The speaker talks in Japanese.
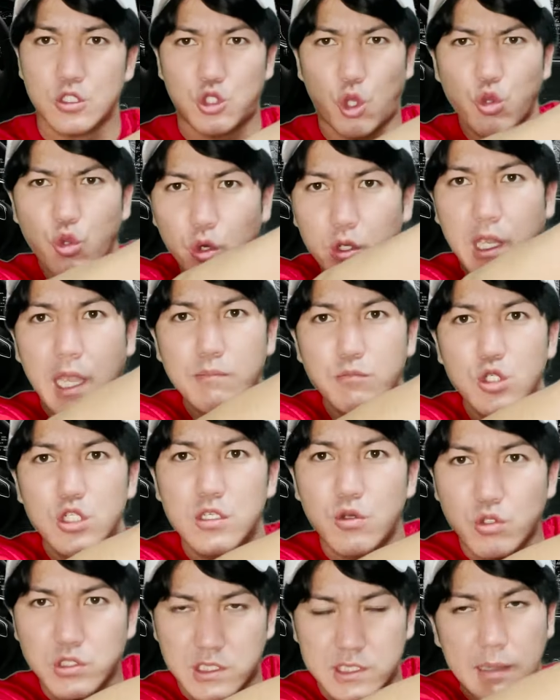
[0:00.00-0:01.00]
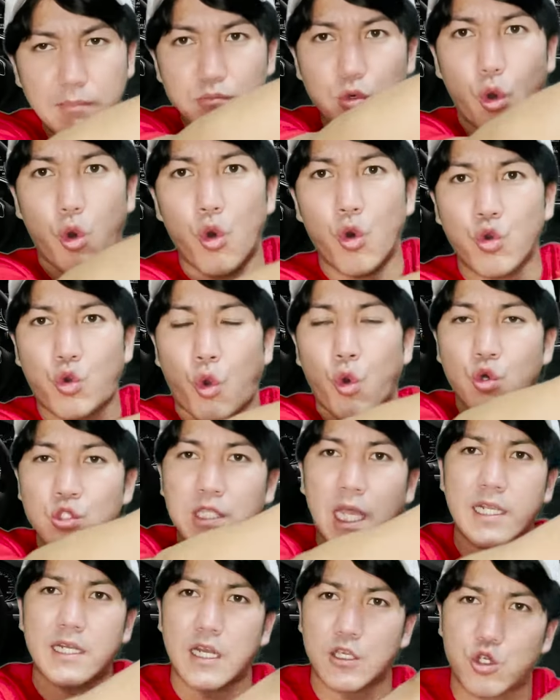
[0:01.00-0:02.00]
その煙を全部芳香
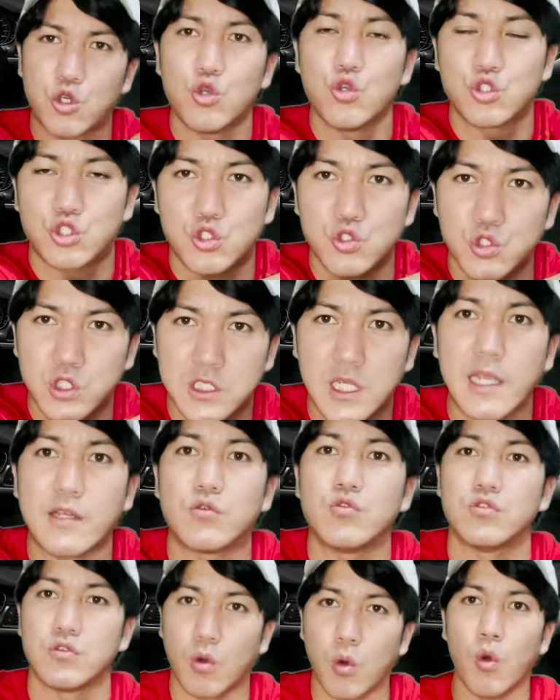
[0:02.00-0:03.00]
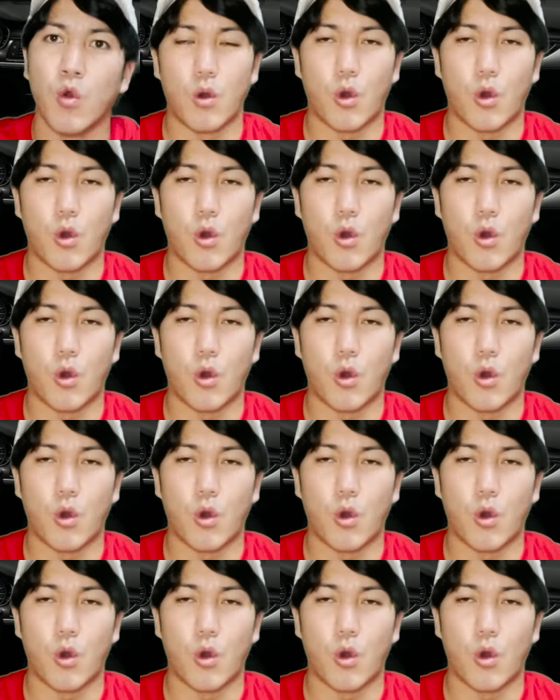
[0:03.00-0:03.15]
剤が吸収していくんよ。